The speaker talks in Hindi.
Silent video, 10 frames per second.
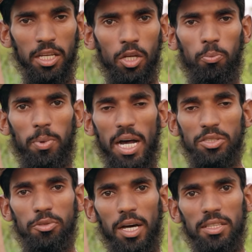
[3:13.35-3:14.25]
तो
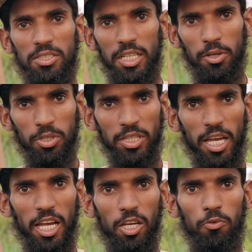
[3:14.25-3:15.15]
बाजुकात ये होता
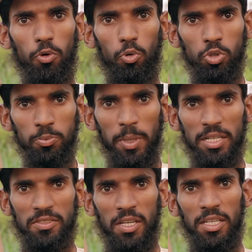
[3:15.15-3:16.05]
है कि वो उस पर
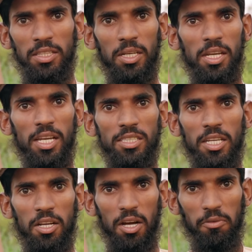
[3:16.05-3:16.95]
सही तरीके से
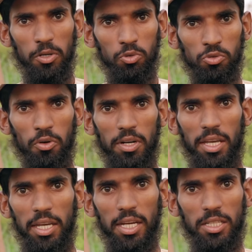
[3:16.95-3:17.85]
रिकवर उसको
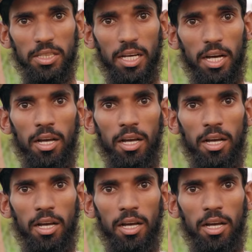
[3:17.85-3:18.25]
नहीं करता